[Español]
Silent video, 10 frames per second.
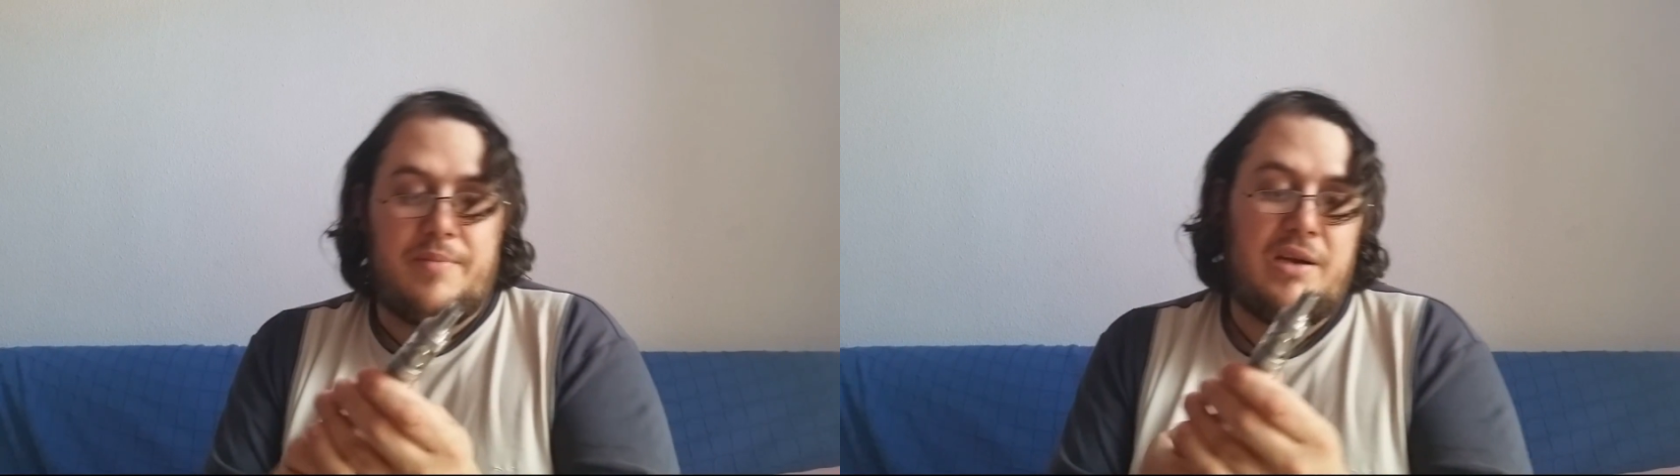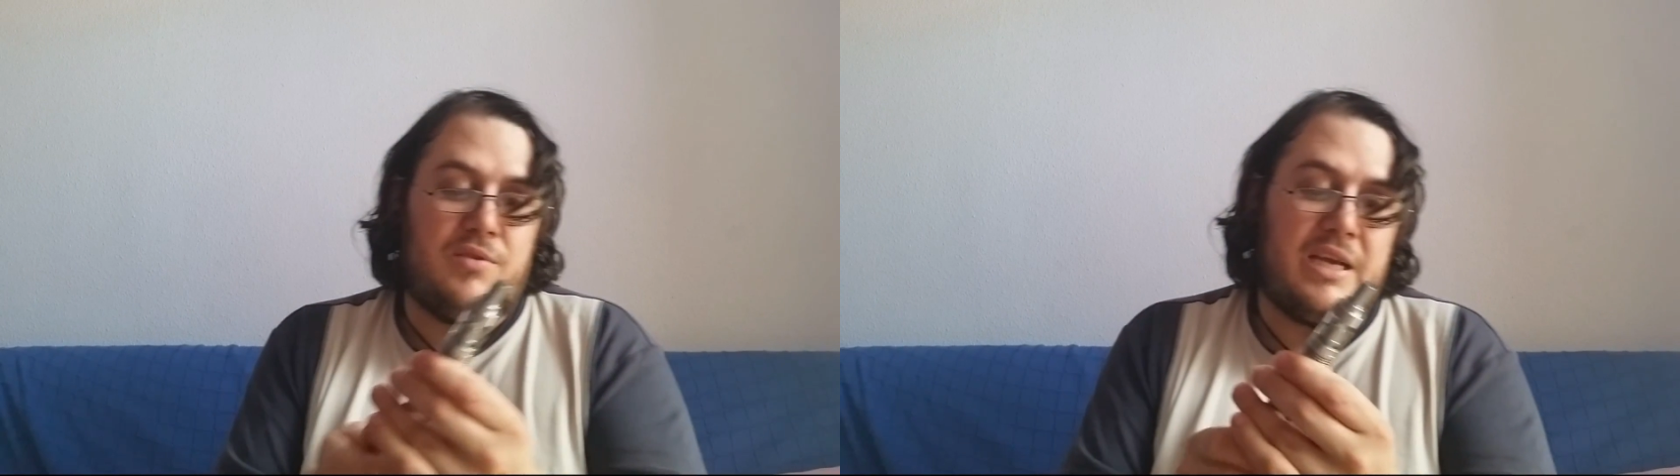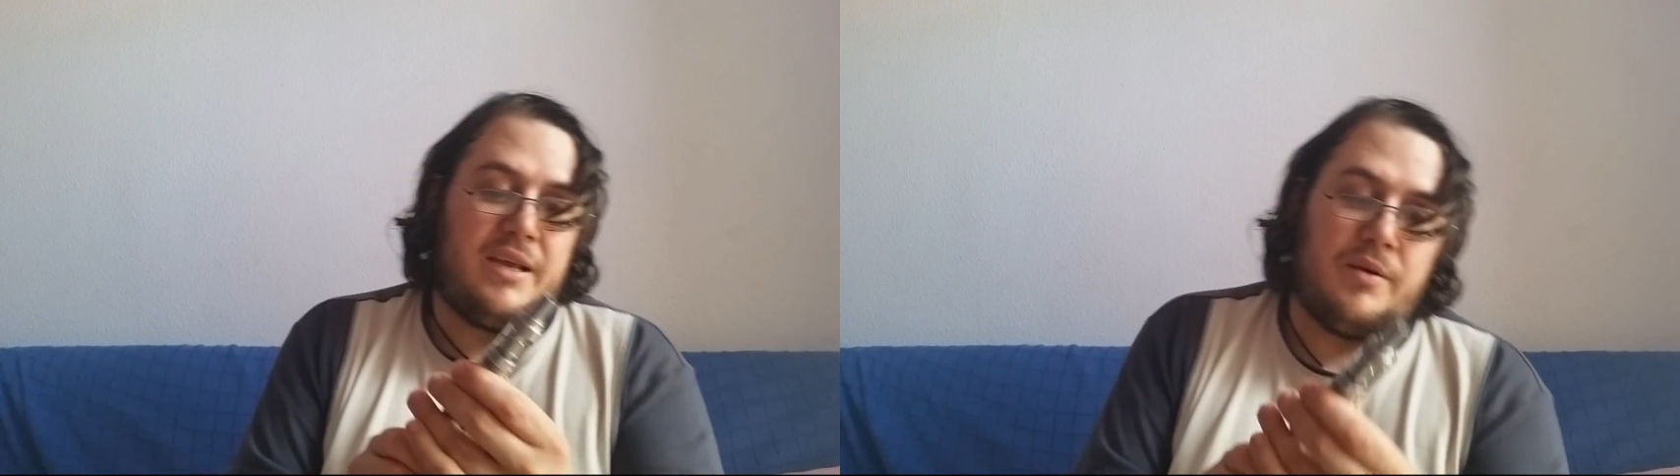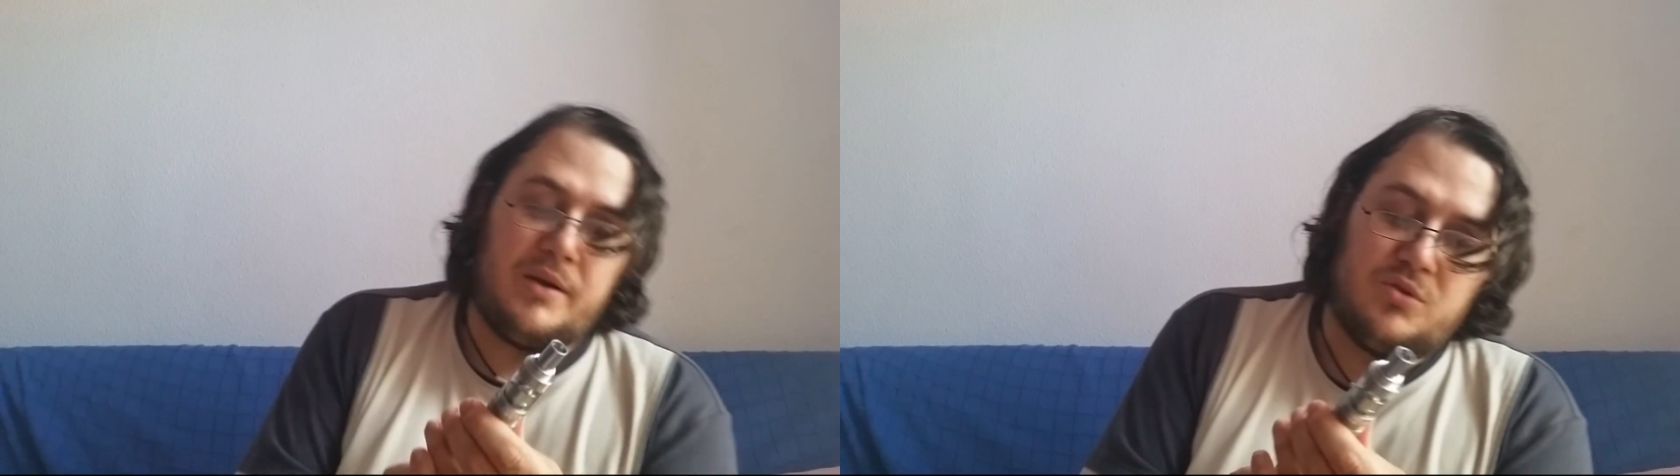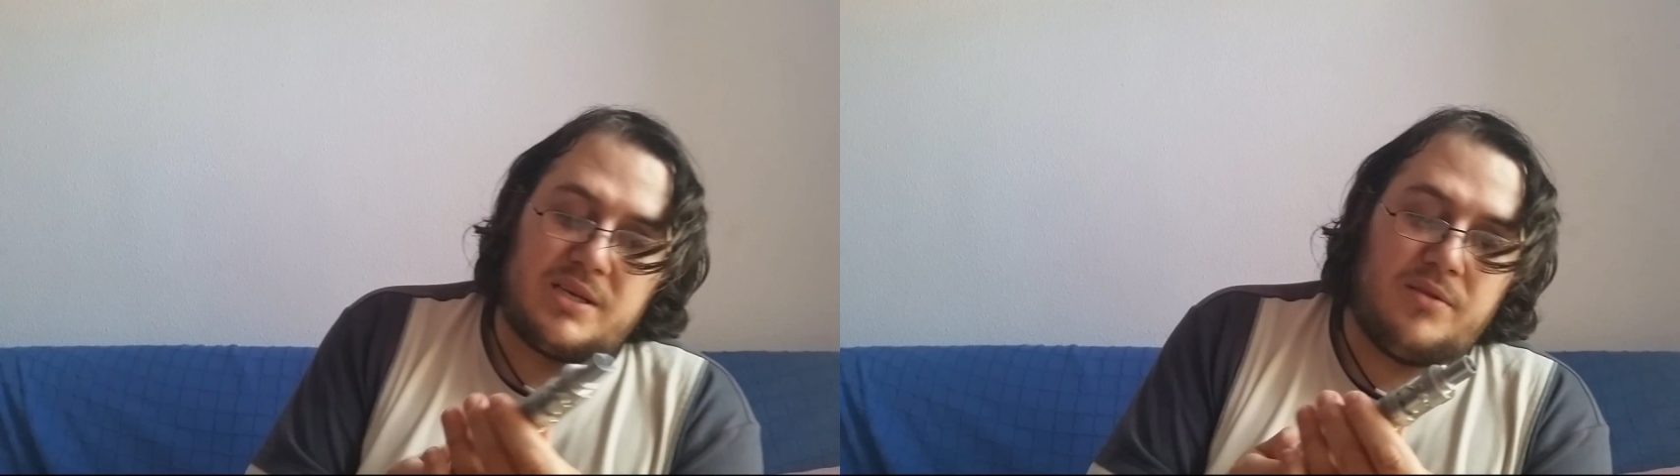también aquí lo
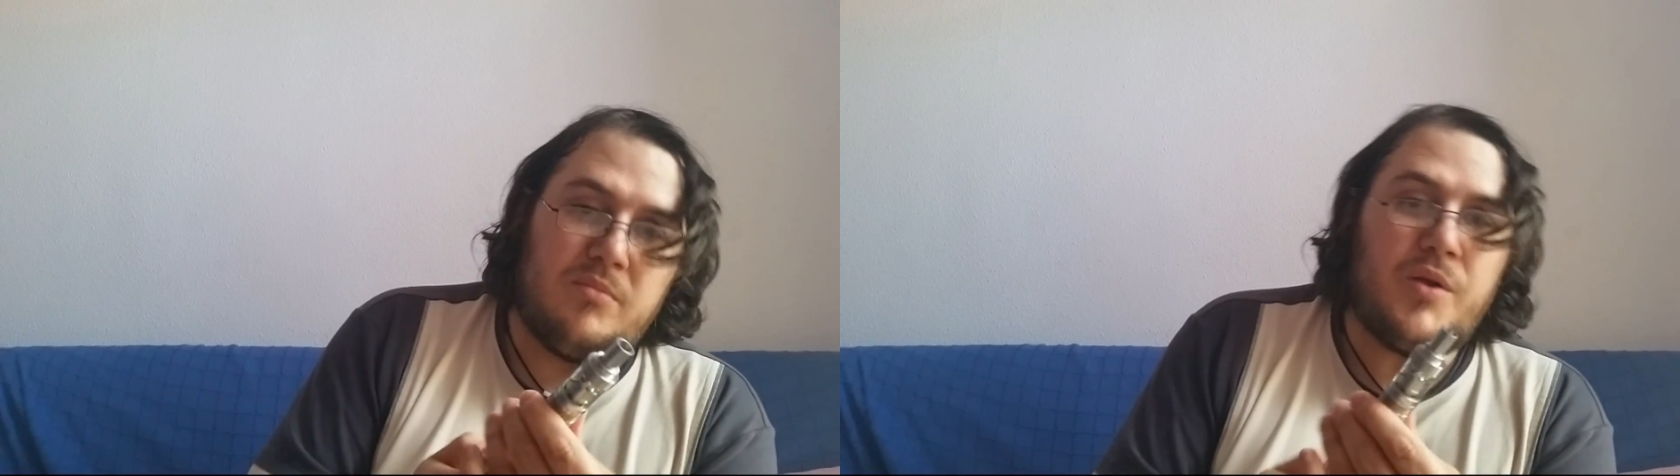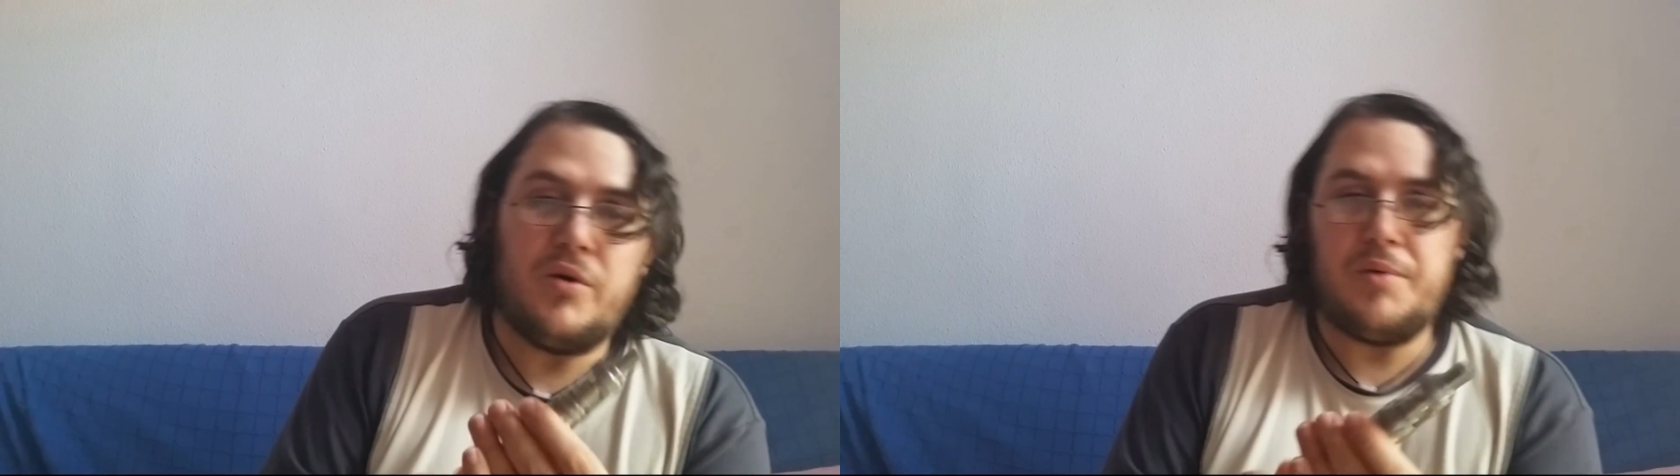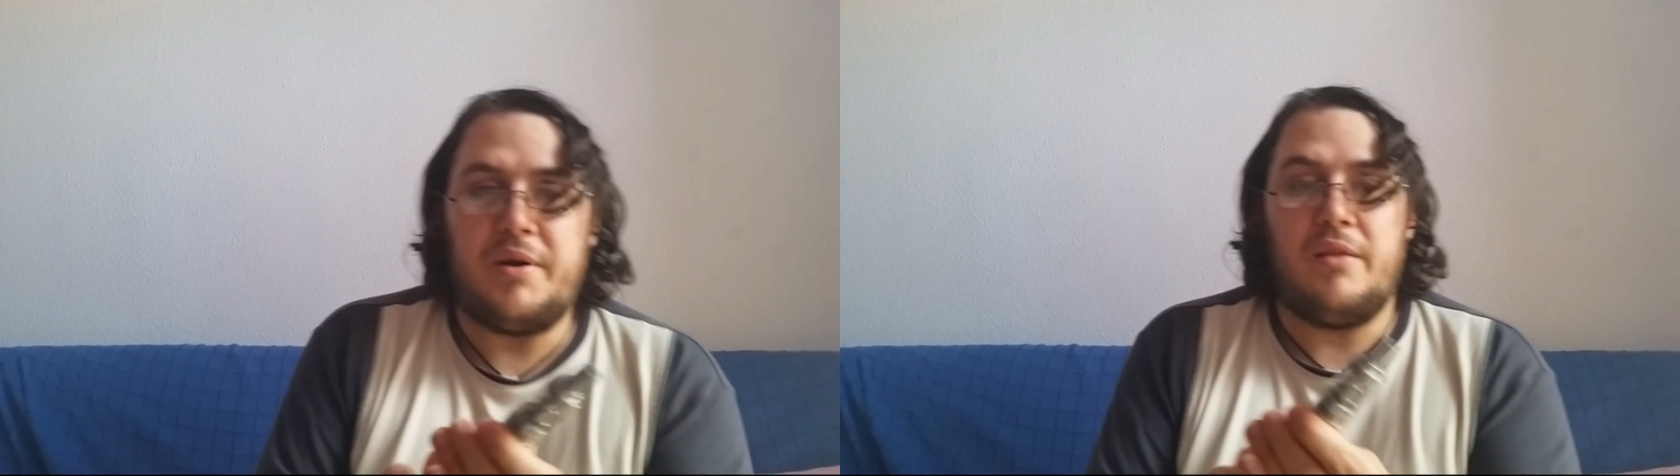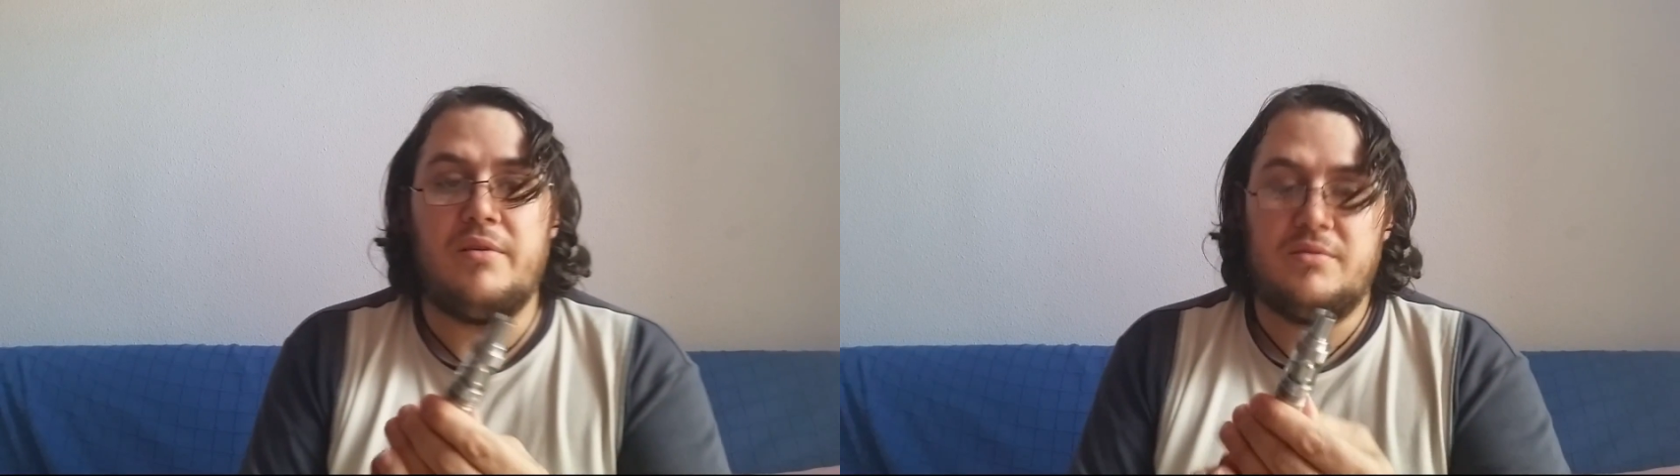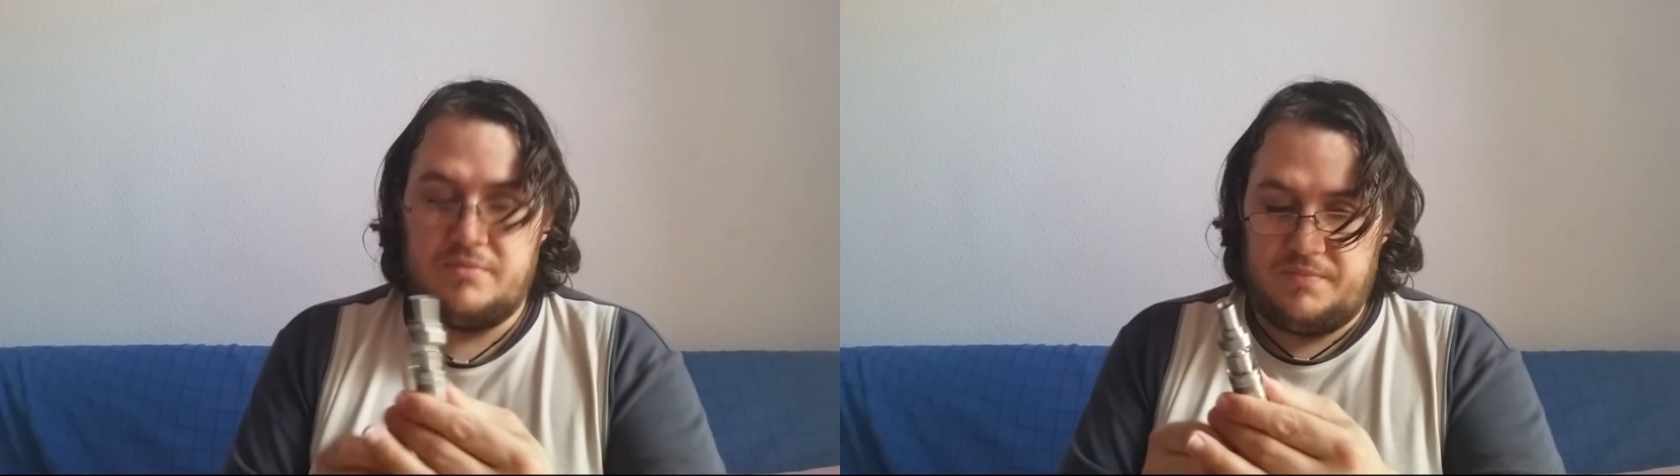vengo usando en modo híbrido.